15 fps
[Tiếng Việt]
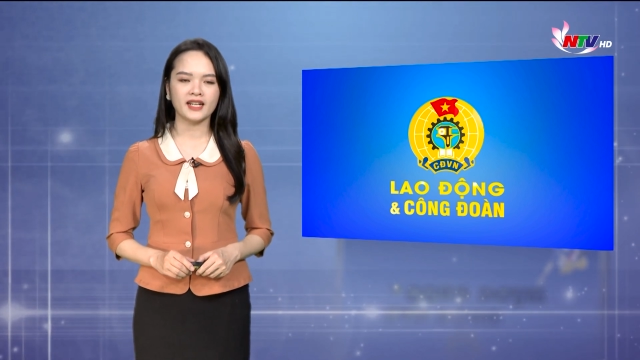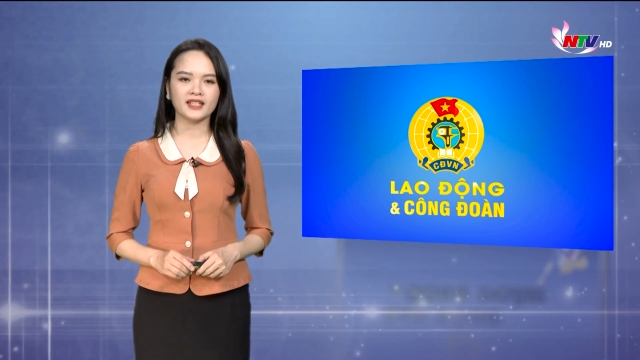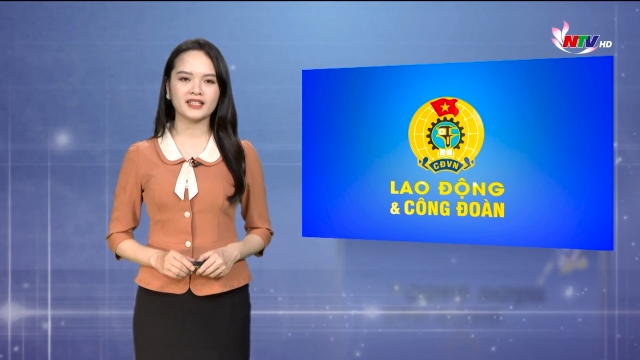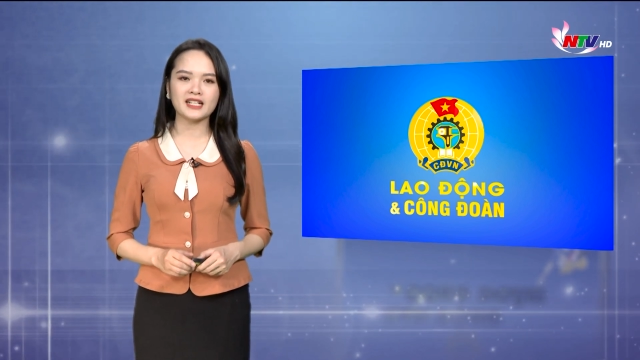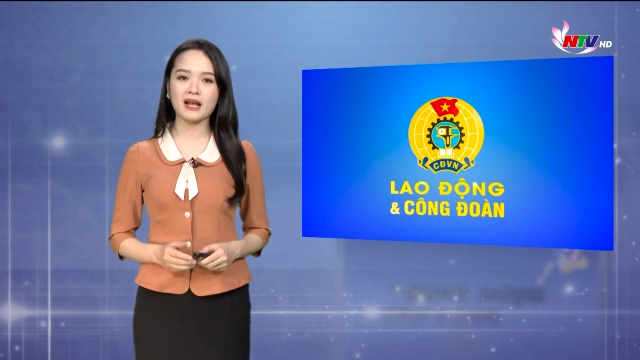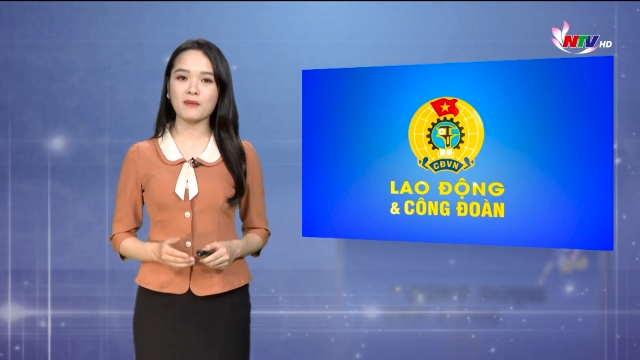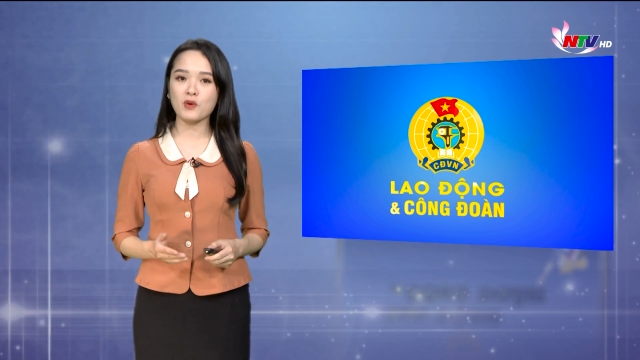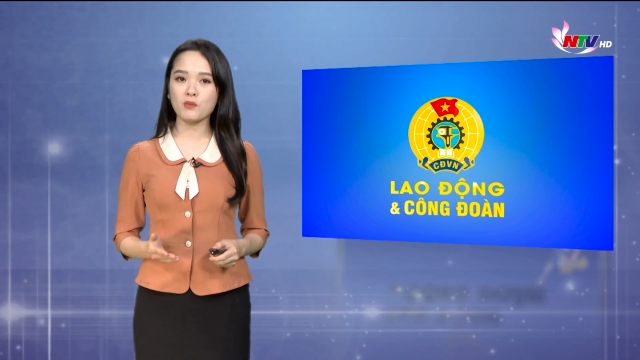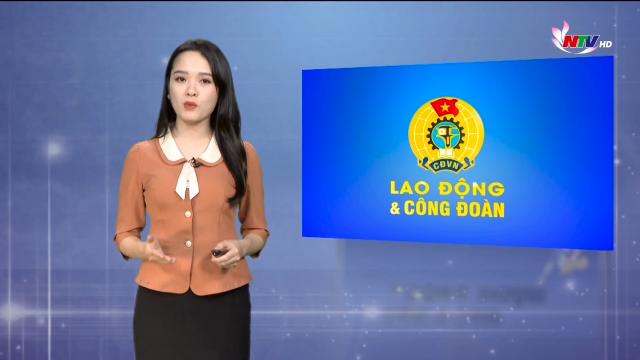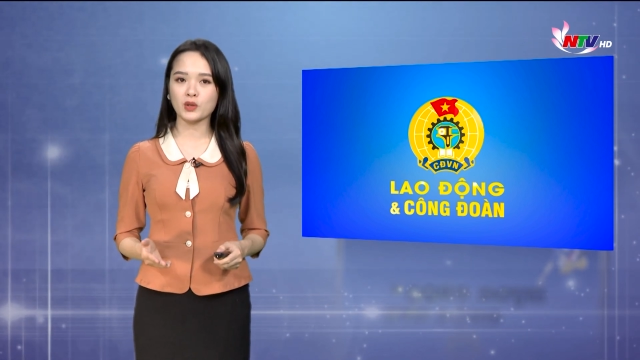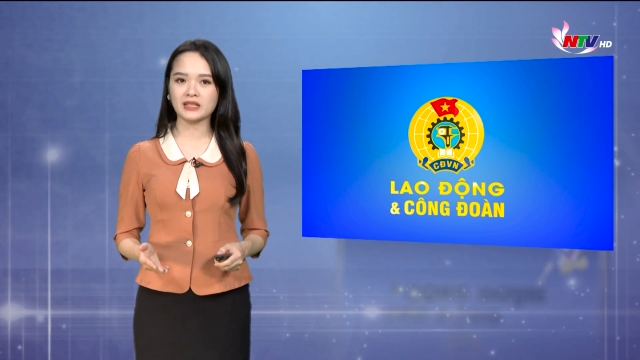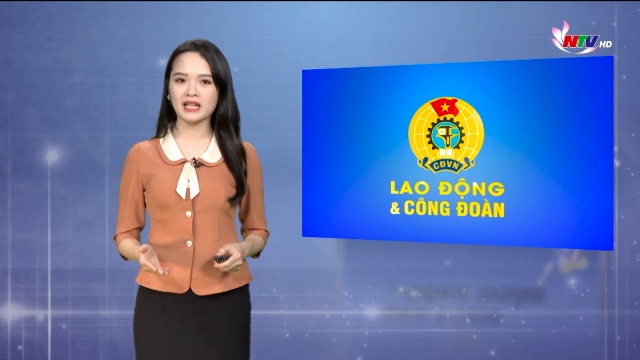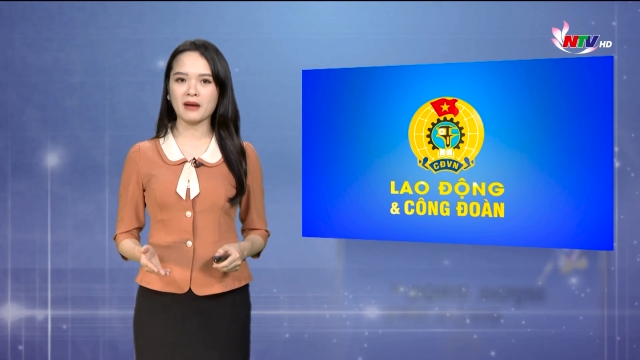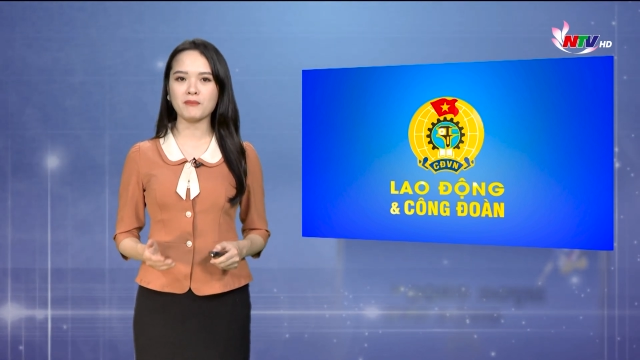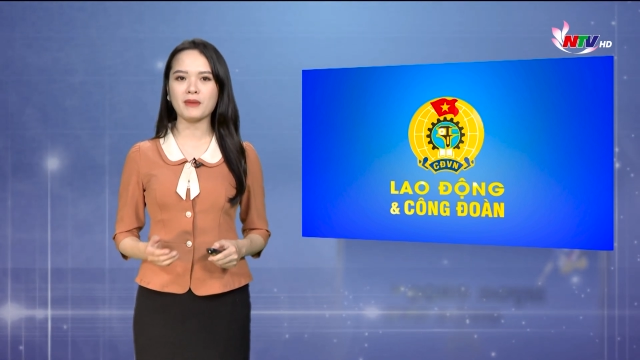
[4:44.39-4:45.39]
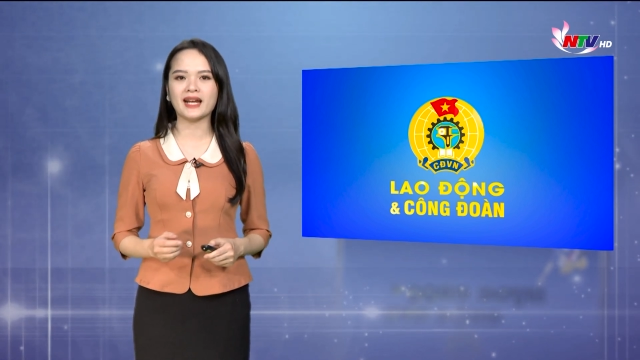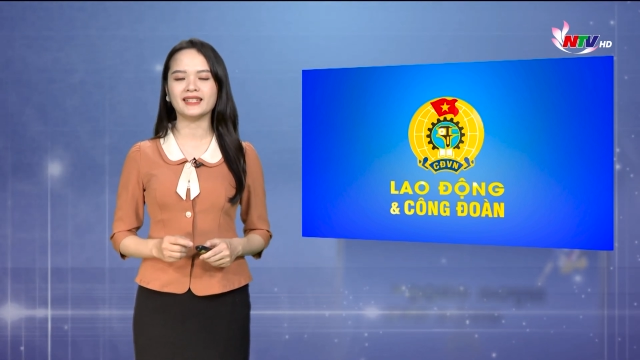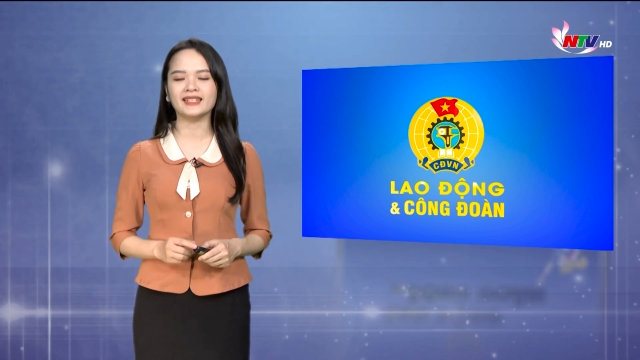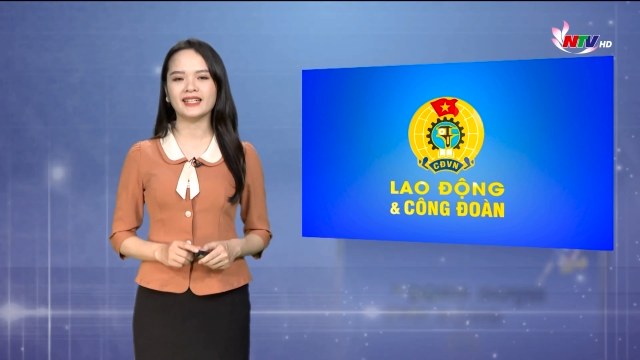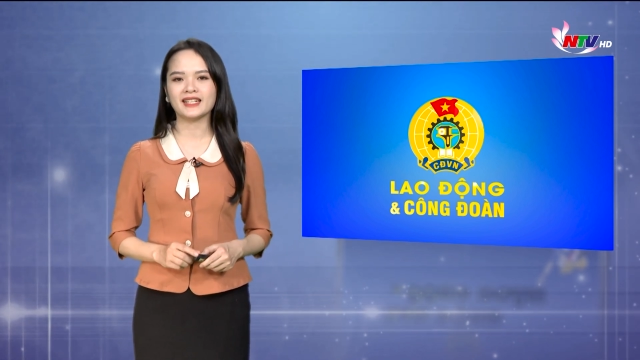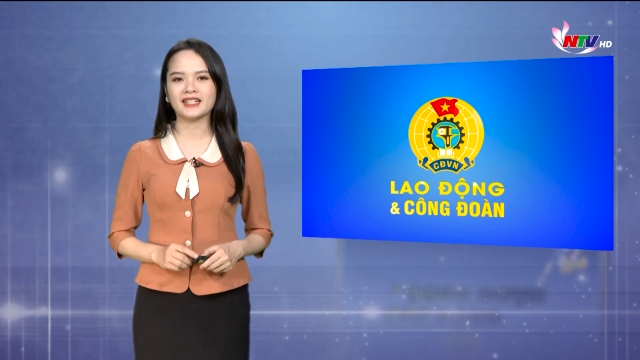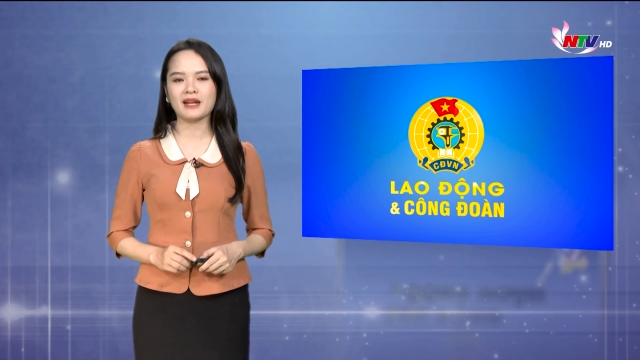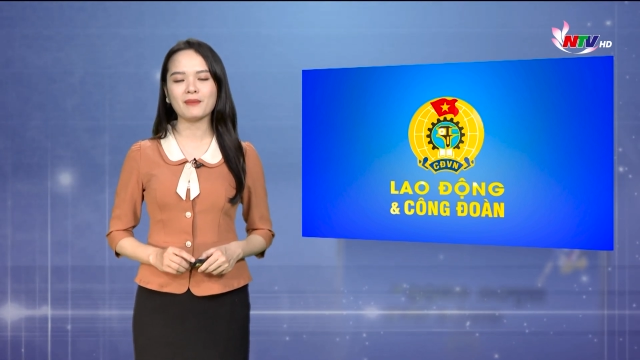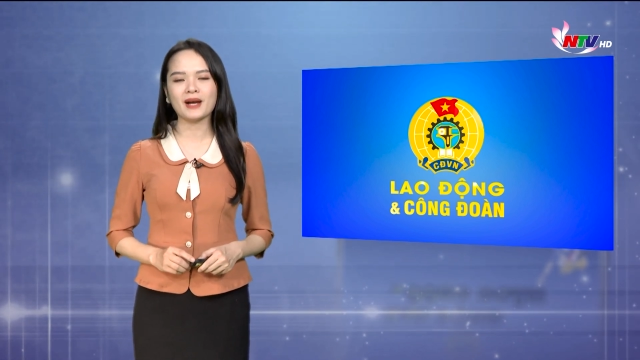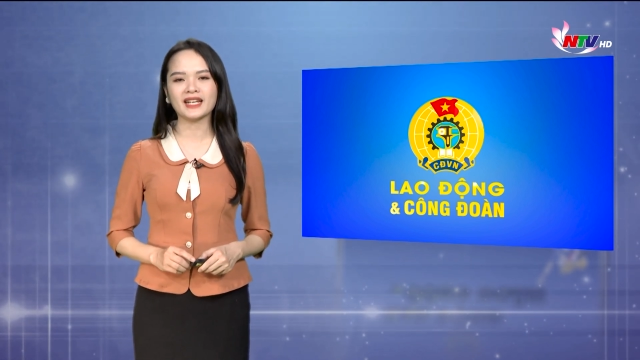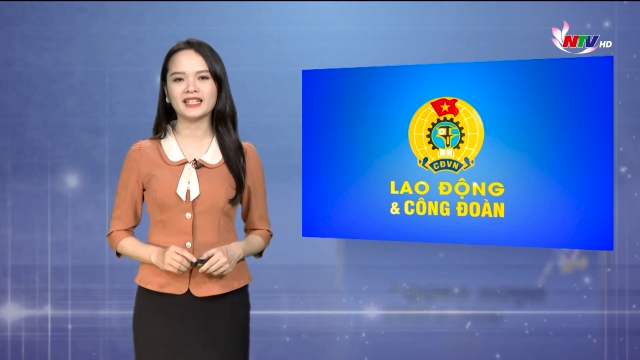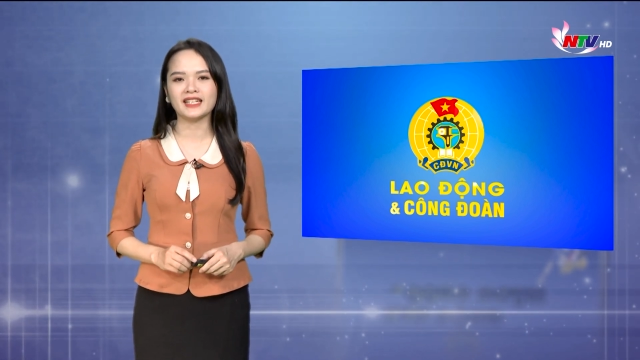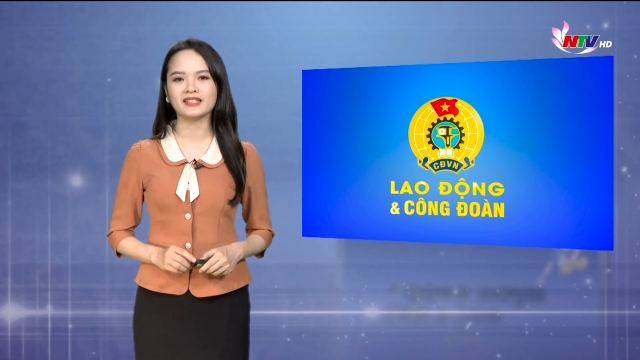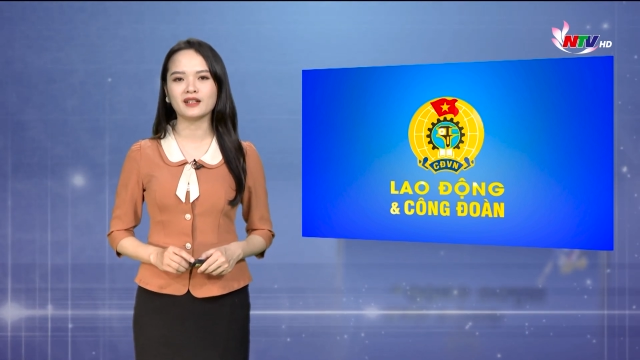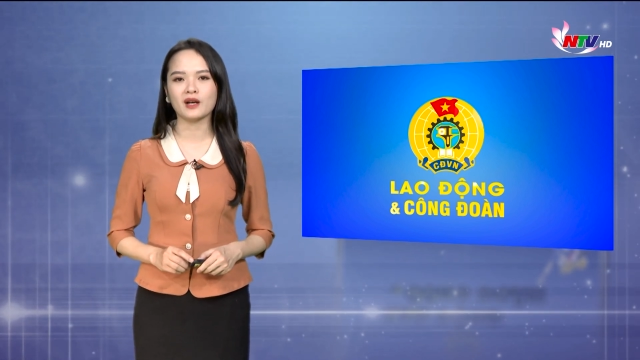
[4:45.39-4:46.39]
từ ngày 1 tháng 7 năm
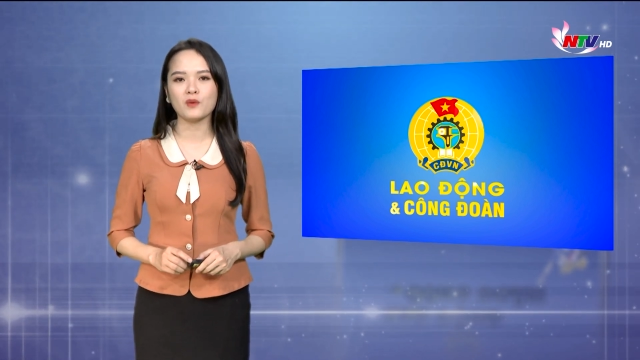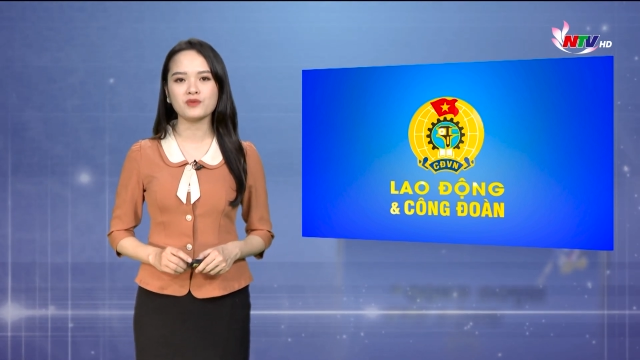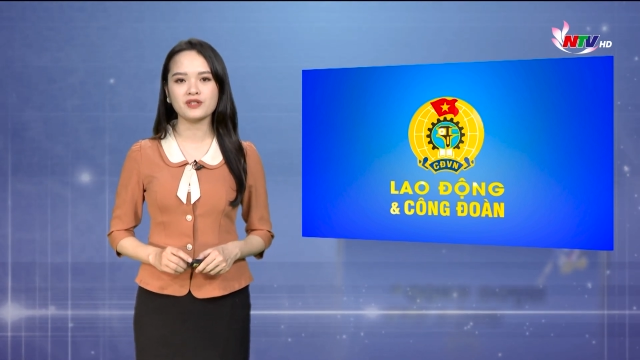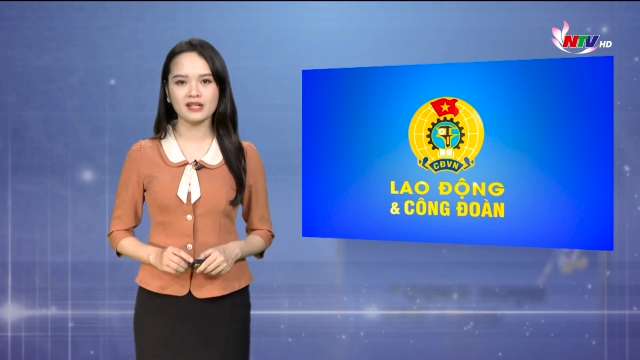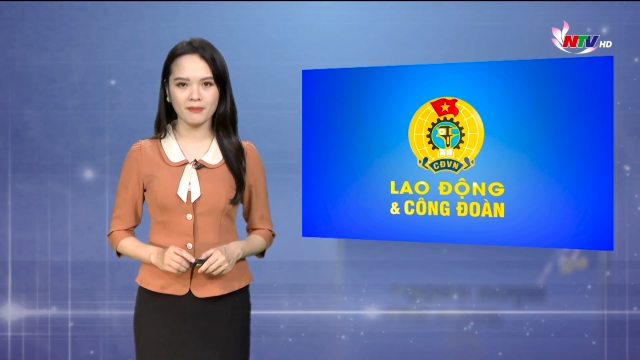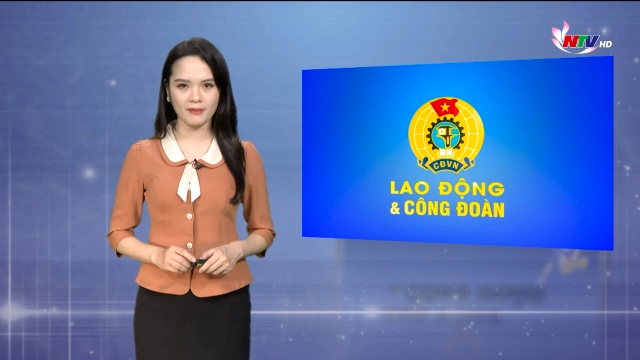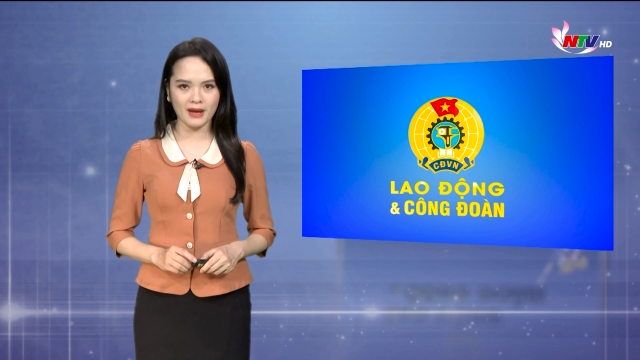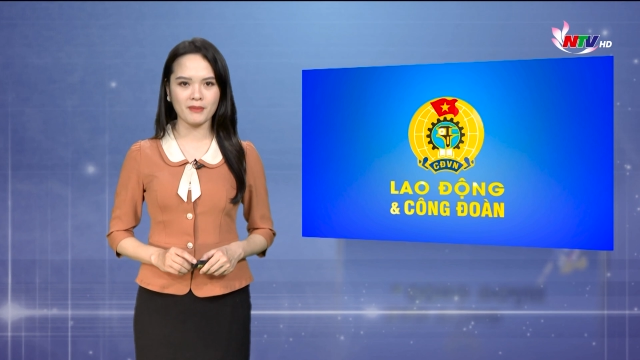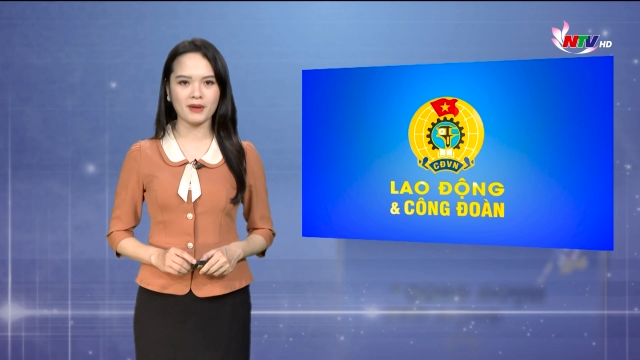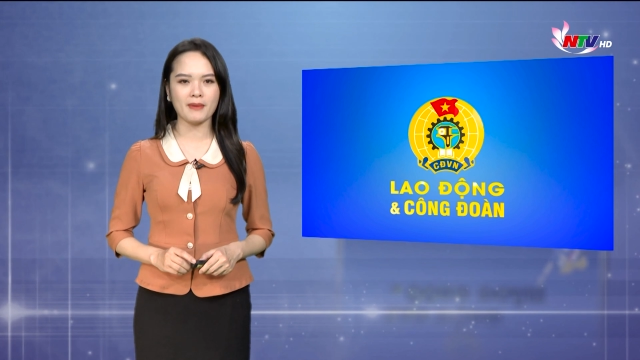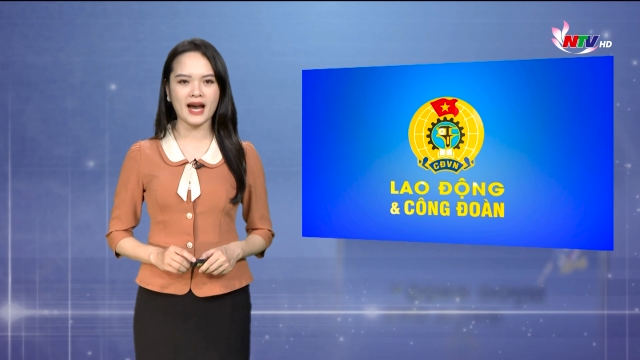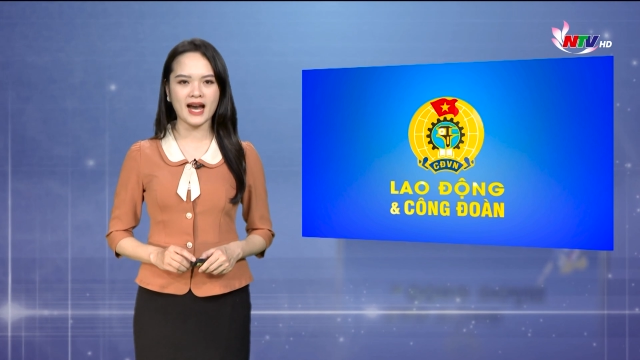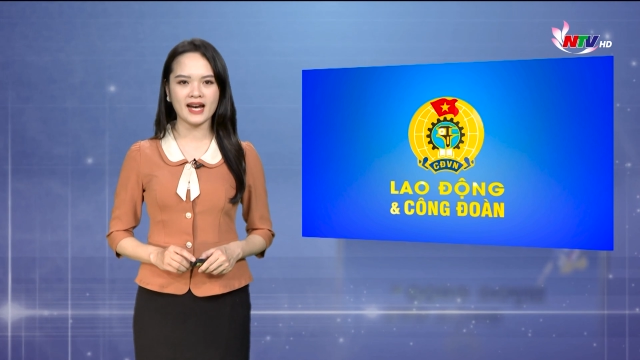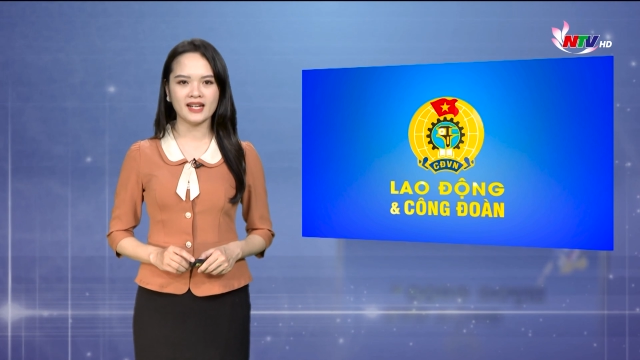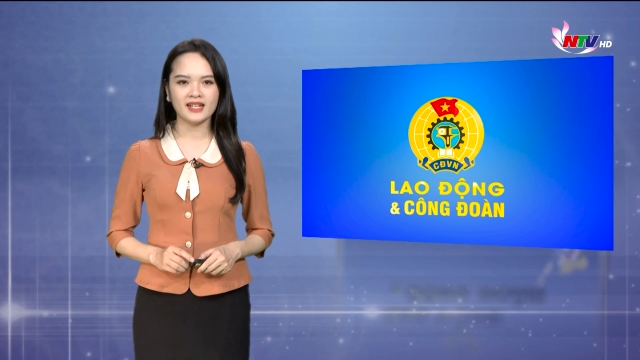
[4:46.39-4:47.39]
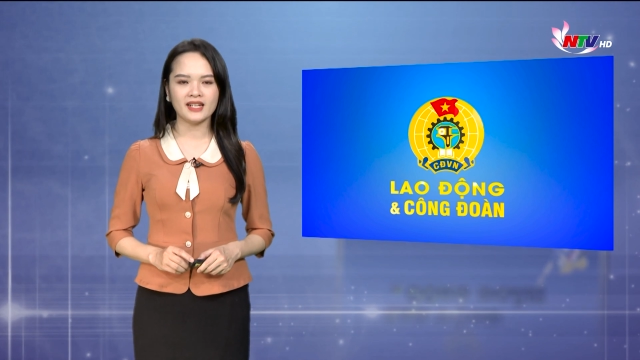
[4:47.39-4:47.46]
2023,